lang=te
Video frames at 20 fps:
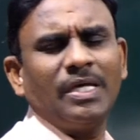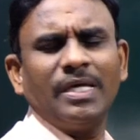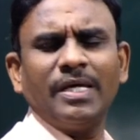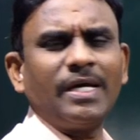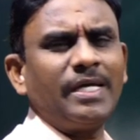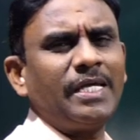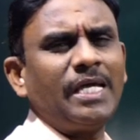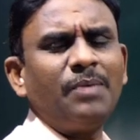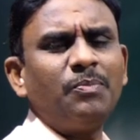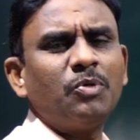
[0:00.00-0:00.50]

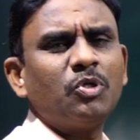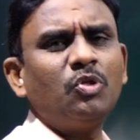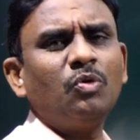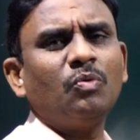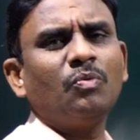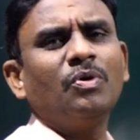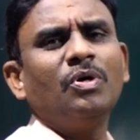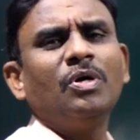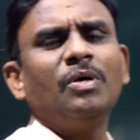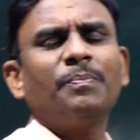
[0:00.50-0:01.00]
ఇక
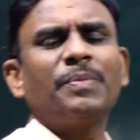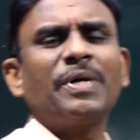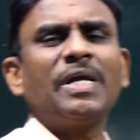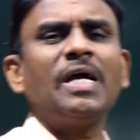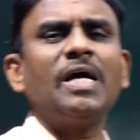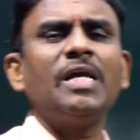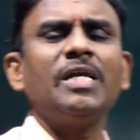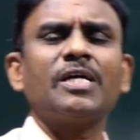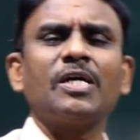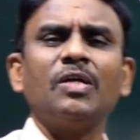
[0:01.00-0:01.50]
ఏమవుతుంది
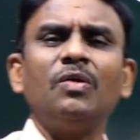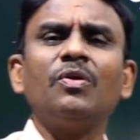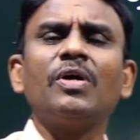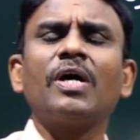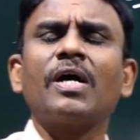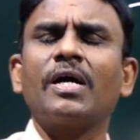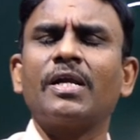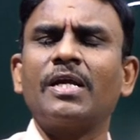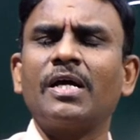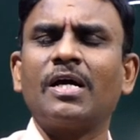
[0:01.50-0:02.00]
ప్రణాళికలు
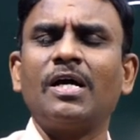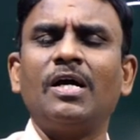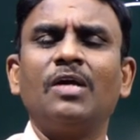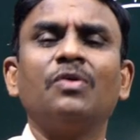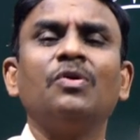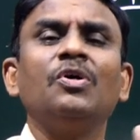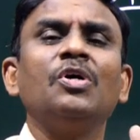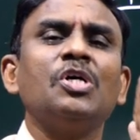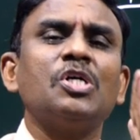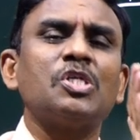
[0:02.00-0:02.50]

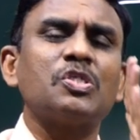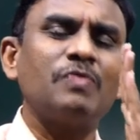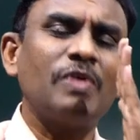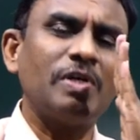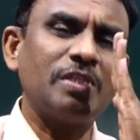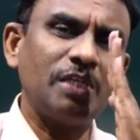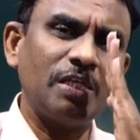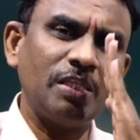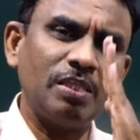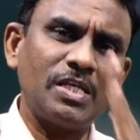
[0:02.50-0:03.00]
రకాలు
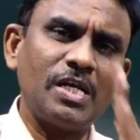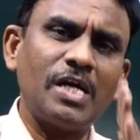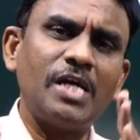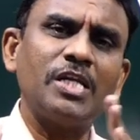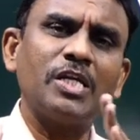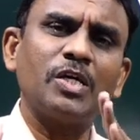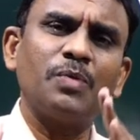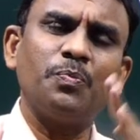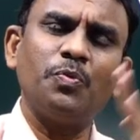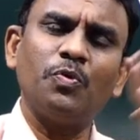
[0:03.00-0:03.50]

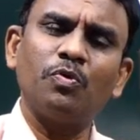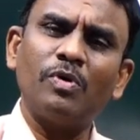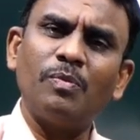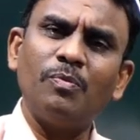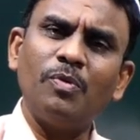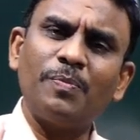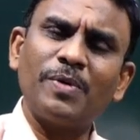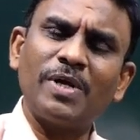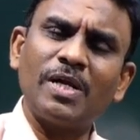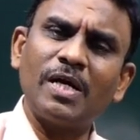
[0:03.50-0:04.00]
స్వాతంత్రానికి
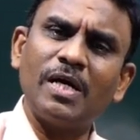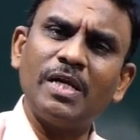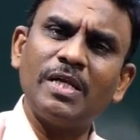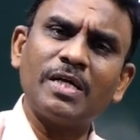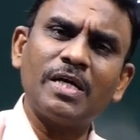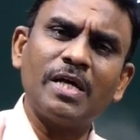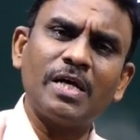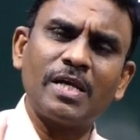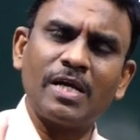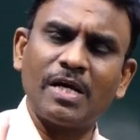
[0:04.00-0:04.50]
పూర్వము
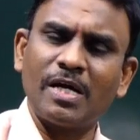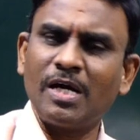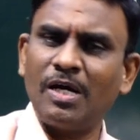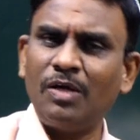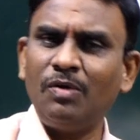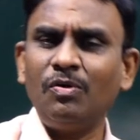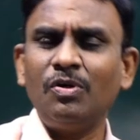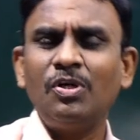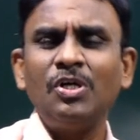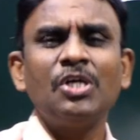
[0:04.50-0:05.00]
ప్రణాళిక
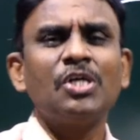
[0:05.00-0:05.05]
రకాలు